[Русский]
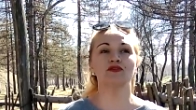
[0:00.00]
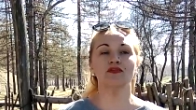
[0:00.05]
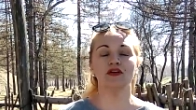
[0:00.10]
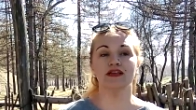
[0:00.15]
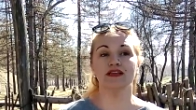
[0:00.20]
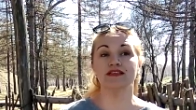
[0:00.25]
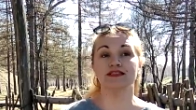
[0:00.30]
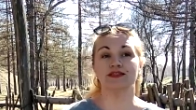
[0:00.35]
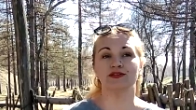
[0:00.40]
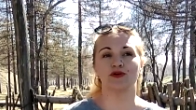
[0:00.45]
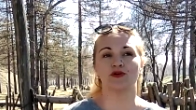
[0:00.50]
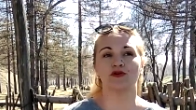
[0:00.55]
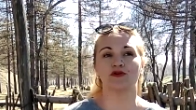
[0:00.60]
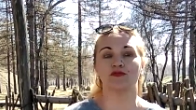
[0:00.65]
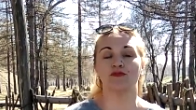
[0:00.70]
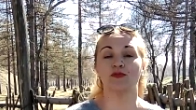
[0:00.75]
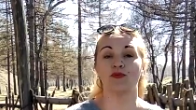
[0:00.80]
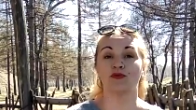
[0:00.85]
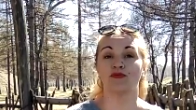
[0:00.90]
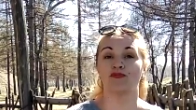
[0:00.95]
слово из трех
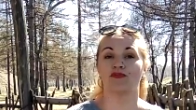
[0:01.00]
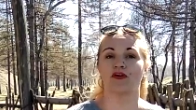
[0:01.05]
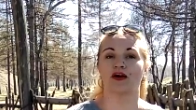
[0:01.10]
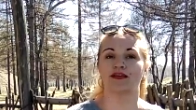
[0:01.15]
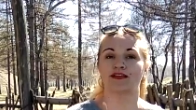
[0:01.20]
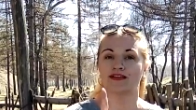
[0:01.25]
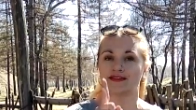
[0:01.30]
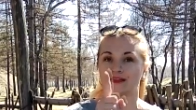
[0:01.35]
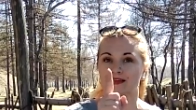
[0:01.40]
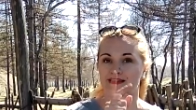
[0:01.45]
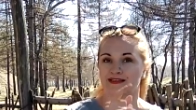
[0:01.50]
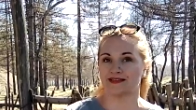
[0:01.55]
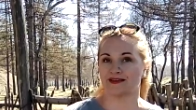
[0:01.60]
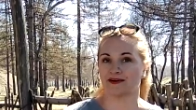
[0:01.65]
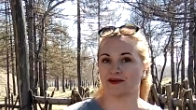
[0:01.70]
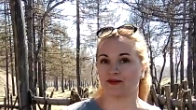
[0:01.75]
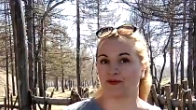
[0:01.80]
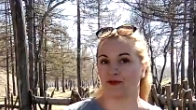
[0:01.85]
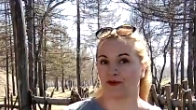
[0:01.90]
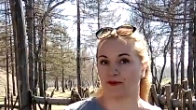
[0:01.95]
букв.
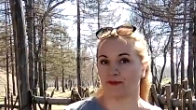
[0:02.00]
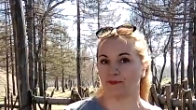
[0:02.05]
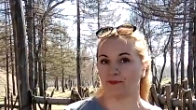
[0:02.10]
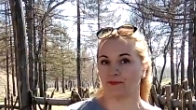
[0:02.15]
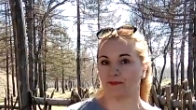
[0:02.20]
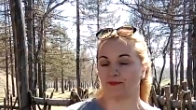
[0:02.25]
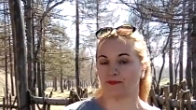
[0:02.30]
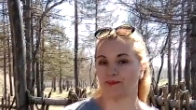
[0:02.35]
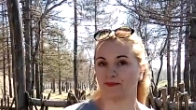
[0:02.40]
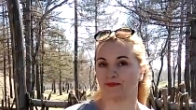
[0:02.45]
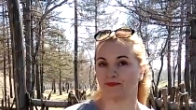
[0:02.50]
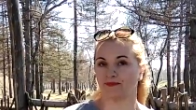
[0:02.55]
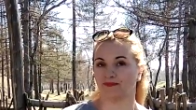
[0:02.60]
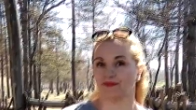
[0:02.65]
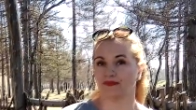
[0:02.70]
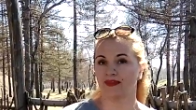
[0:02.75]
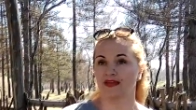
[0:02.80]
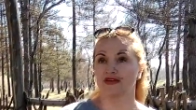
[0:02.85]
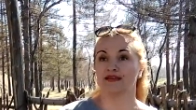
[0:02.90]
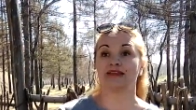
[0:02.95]
Отгадайте, какое.
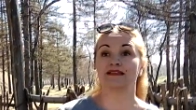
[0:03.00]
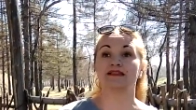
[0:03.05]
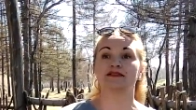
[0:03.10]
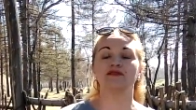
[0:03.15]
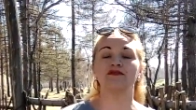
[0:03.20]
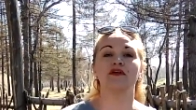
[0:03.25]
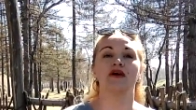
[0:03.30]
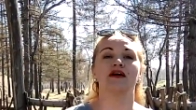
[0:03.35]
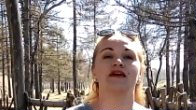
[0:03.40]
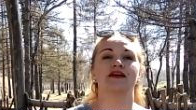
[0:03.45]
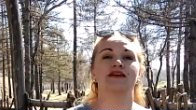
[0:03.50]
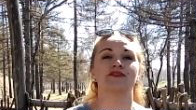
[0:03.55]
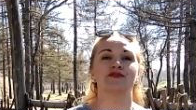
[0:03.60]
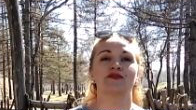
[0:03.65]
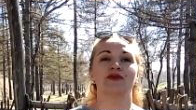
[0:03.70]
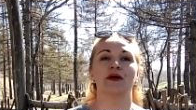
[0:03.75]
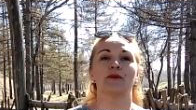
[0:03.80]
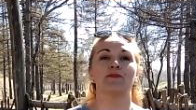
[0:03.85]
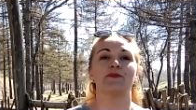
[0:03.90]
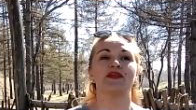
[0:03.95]
Слово,
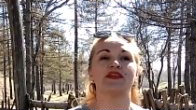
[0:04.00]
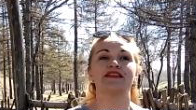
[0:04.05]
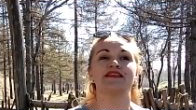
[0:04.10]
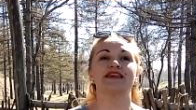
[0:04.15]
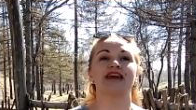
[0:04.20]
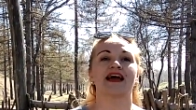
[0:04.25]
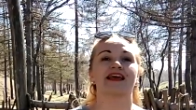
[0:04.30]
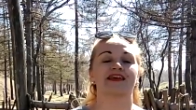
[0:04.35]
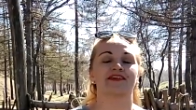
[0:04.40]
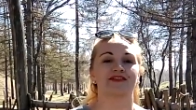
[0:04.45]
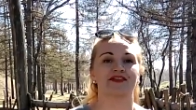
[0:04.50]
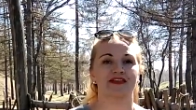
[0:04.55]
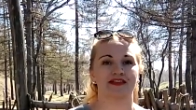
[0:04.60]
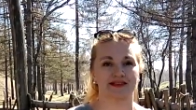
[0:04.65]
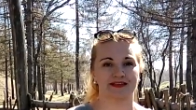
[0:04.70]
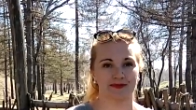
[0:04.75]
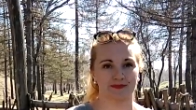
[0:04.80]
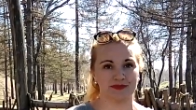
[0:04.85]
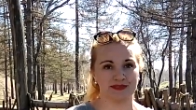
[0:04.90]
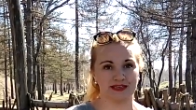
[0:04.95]
которое
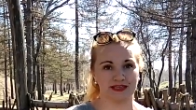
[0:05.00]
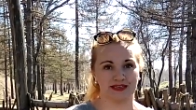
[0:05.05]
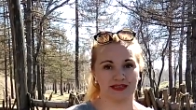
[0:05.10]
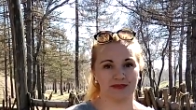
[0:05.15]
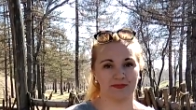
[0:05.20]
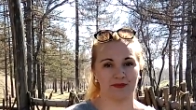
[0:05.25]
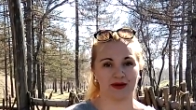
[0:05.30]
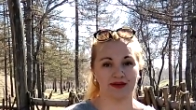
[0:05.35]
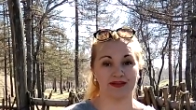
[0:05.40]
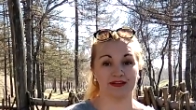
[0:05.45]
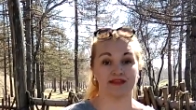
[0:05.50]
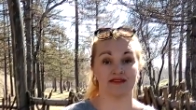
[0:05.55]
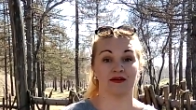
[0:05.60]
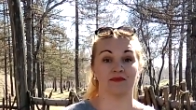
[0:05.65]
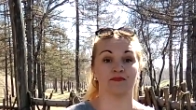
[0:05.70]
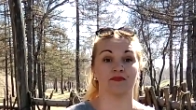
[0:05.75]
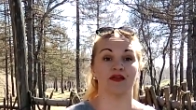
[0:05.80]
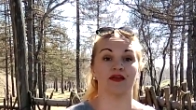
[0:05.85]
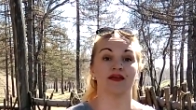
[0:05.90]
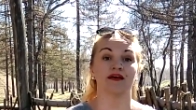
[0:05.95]
притягивает к нам деньги
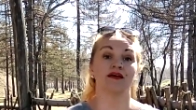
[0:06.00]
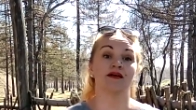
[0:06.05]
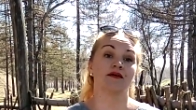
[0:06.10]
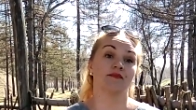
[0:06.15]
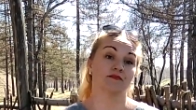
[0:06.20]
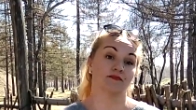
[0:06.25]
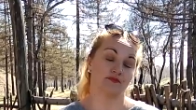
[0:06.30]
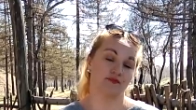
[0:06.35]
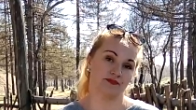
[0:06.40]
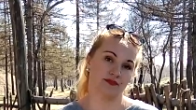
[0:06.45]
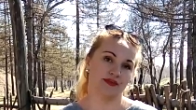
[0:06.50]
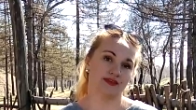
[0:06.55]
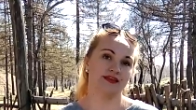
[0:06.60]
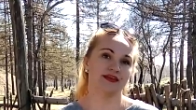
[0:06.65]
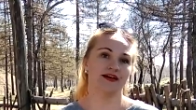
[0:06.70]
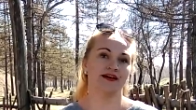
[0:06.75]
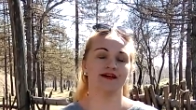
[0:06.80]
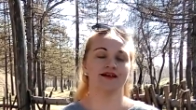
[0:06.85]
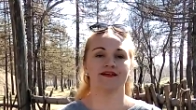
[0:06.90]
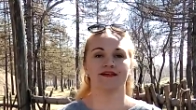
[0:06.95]
магнитом.
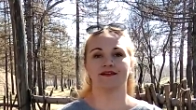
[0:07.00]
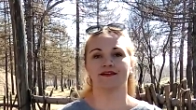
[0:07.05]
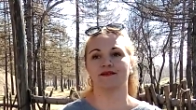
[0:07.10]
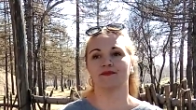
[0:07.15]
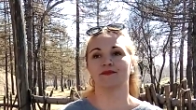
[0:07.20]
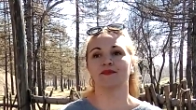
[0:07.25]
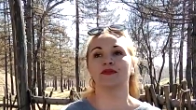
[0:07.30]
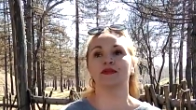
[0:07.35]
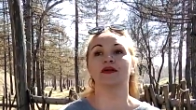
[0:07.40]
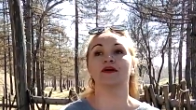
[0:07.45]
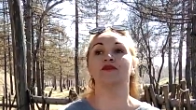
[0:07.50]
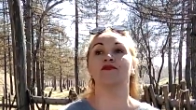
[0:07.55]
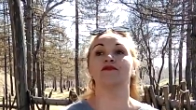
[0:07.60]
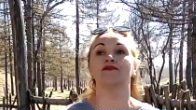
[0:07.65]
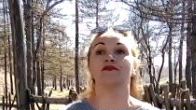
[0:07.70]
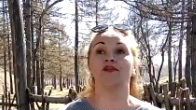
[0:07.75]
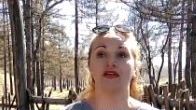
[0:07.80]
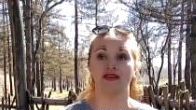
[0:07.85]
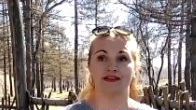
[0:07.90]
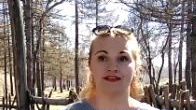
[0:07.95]
Я была
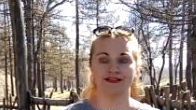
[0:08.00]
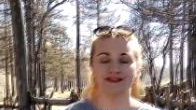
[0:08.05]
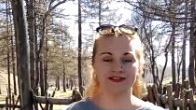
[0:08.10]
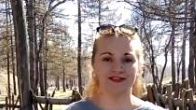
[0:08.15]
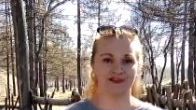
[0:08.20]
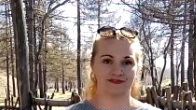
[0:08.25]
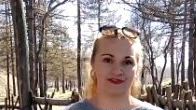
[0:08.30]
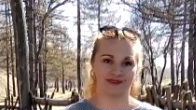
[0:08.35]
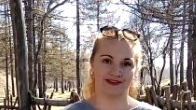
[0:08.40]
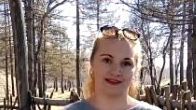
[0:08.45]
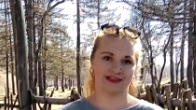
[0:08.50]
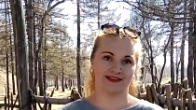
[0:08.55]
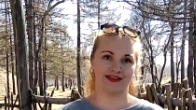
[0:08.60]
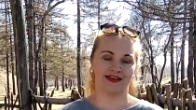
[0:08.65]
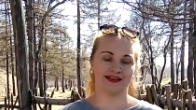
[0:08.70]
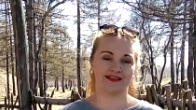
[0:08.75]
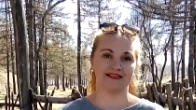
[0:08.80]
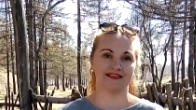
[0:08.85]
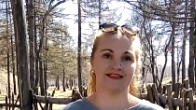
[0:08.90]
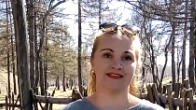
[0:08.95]
уверена, что вы
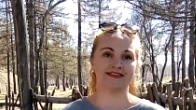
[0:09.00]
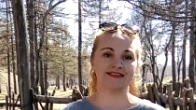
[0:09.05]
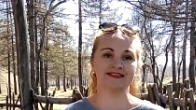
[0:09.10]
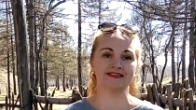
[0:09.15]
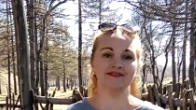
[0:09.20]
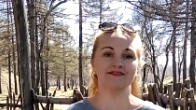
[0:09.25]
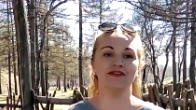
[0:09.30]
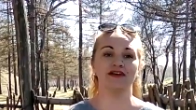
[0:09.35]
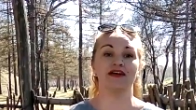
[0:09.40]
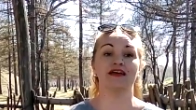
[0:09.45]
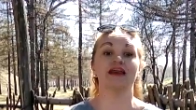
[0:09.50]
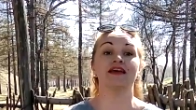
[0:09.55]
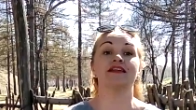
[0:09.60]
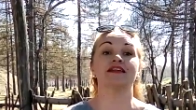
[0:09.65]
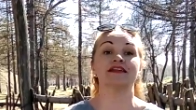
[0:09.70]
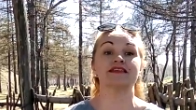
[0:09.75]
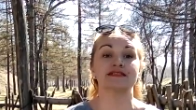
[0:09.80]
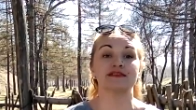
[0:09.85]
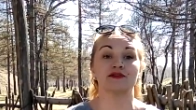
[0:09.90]
отгадаете это слово, и это